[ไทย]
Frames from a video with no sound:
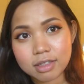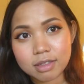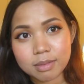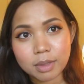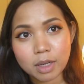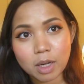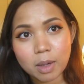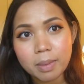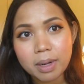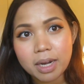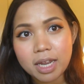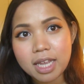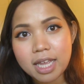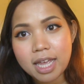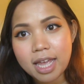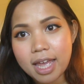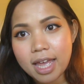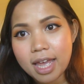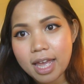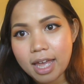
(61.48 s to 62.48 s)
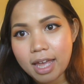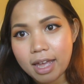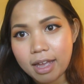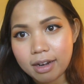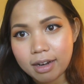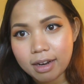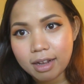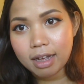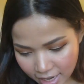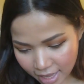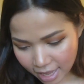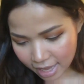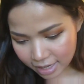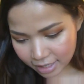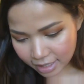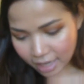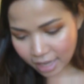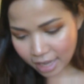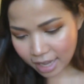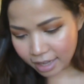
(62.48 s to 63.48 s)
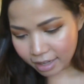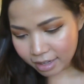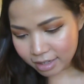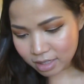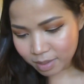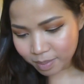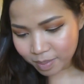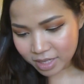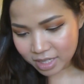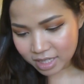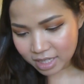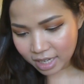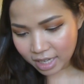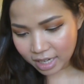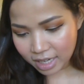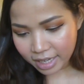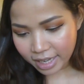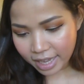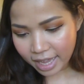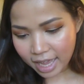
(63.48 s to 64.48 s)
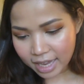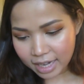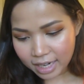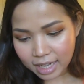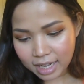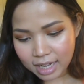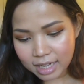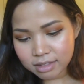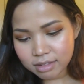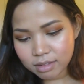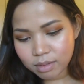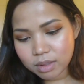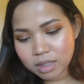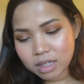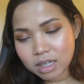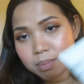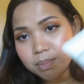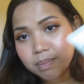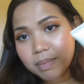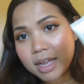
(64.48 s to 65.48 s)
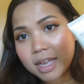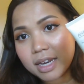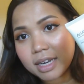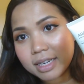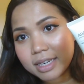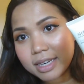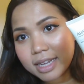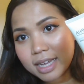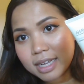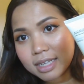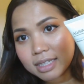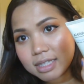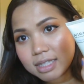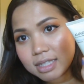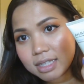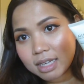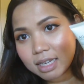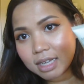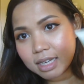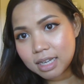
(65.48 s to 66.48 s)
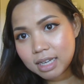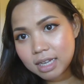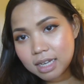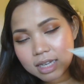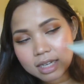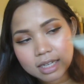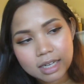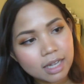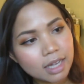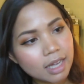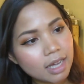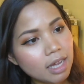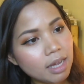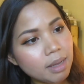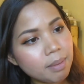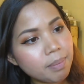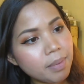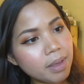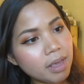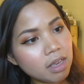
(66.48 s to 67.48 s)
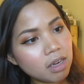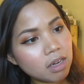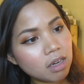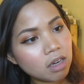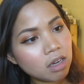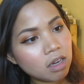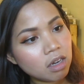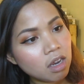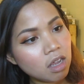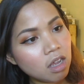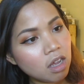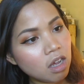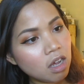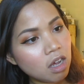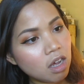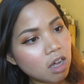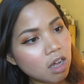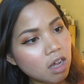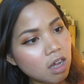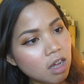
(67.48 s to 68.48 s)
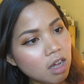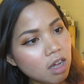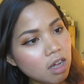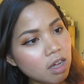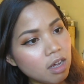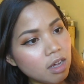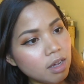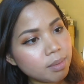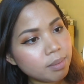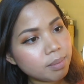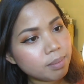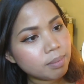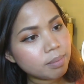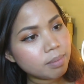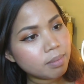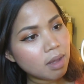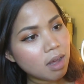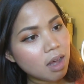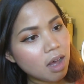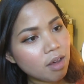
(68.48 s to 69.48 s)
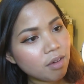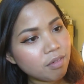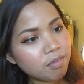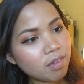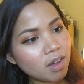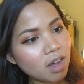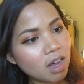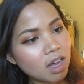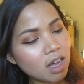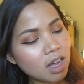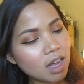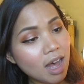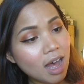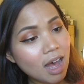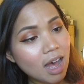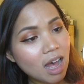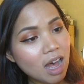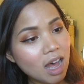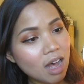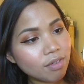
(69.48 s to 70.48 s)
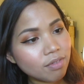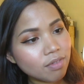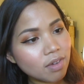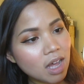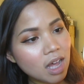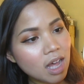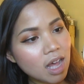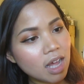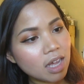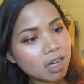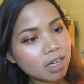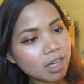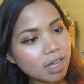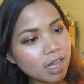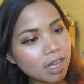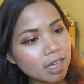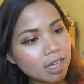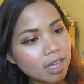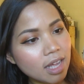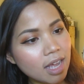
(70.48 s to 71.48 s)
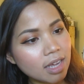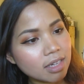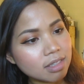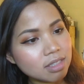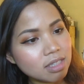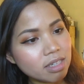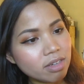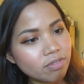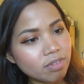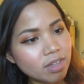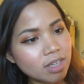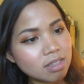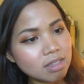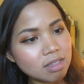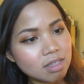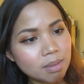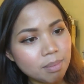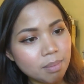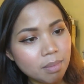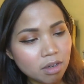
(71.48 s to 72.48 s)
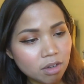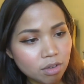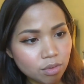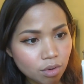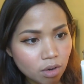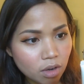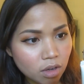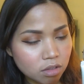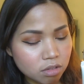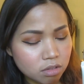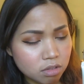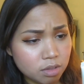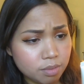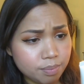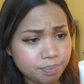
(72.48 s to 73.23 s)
มันก็ไม่ได้แย่แรกนะคะก็จะเป็นสกินแคร์นะคะ ตัวนี้เป็นเดซี่นะคะเป็นอาวาอาฮาวานะคะ Active d a i s Minerals